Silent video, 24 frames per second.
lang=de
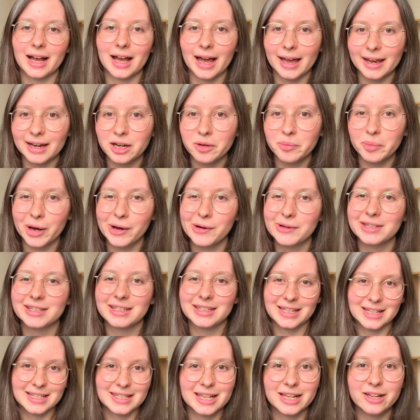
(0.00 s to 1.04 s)
eingebaut.
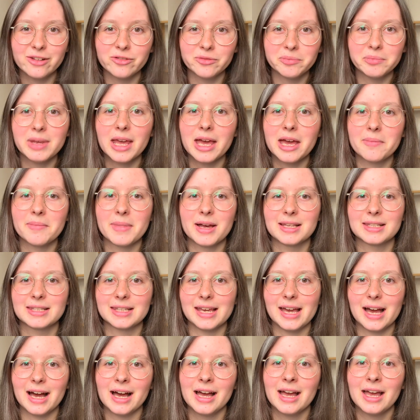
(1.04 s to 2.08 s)
Das hilft mir immer
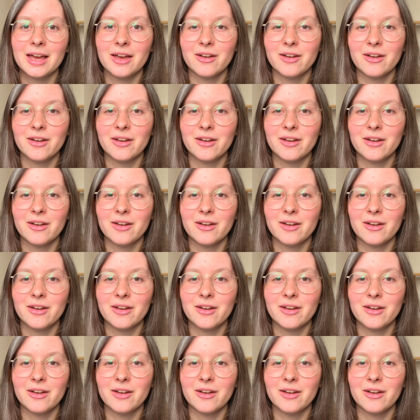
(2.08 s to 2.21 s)
sehr.